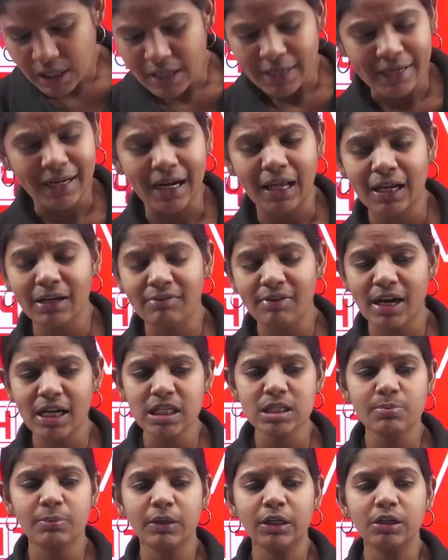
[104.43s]
நல்லா
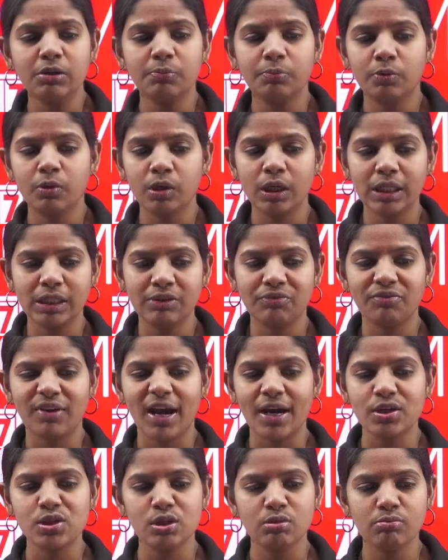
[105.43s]
ரிவைஸ் பண்ணிட்டு போங்க அந்த
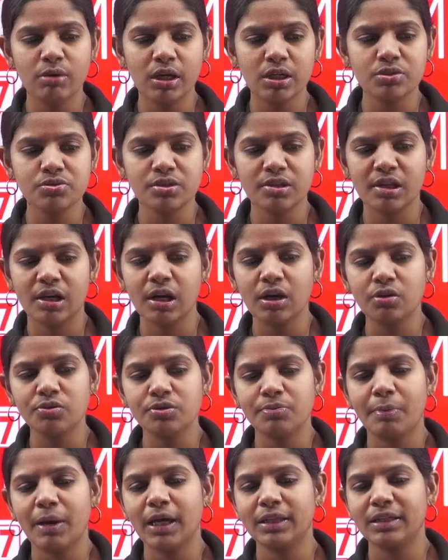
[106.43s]
ஃப்ராக்ஷன் வேல்யூஸ் இதெல்லாம்
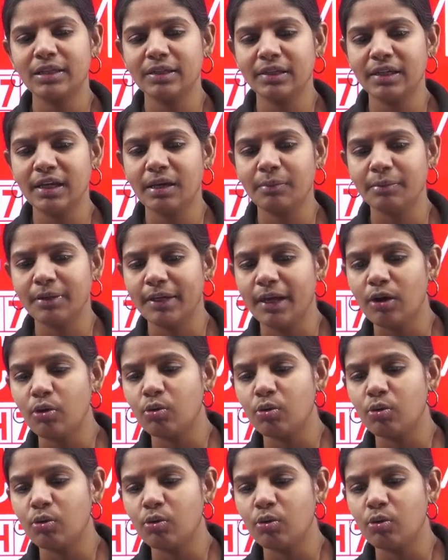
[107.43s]
கொஞ்சம் பார்த்துக்கிட்டிங்க அப்படின்னா